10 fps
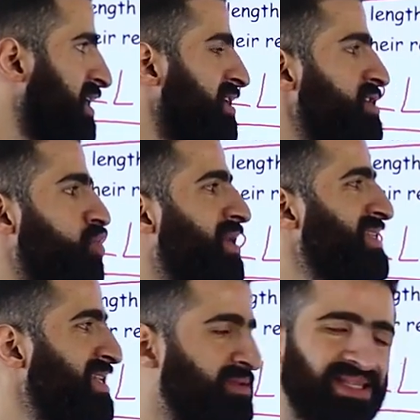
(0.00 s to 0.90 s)
انكريز تو
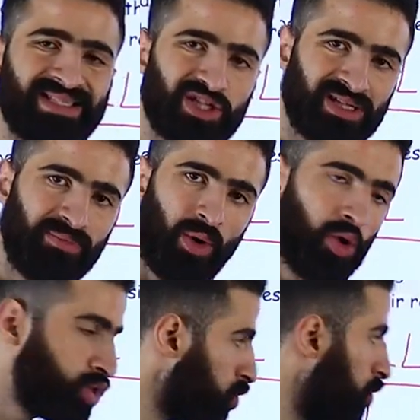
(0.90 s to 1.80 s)
كذا ما تنساش ان
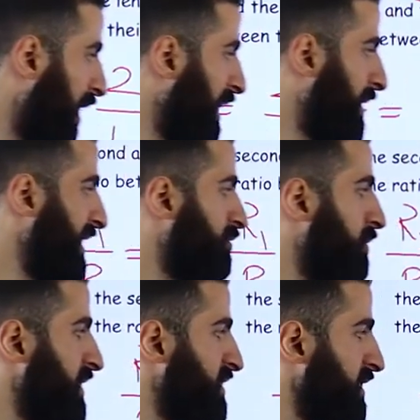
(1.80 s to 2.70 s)
الباور 2 هيبقى عليهم
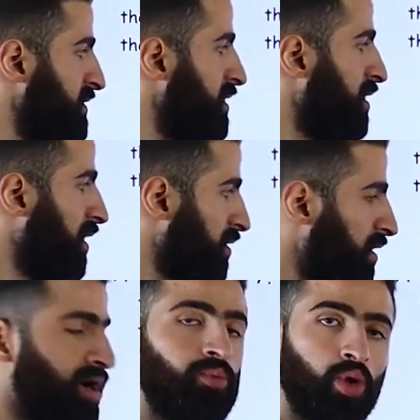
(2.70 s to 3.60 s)
هما الاثنين
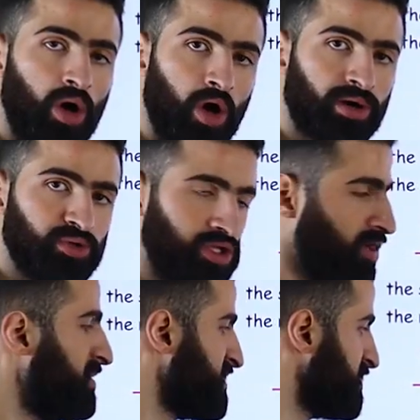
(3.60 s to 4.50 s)
الرقم والار مش
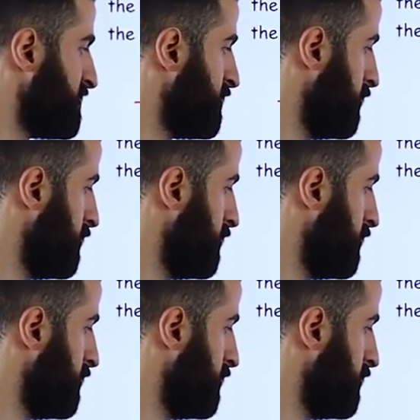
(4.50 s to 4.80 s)
الار بس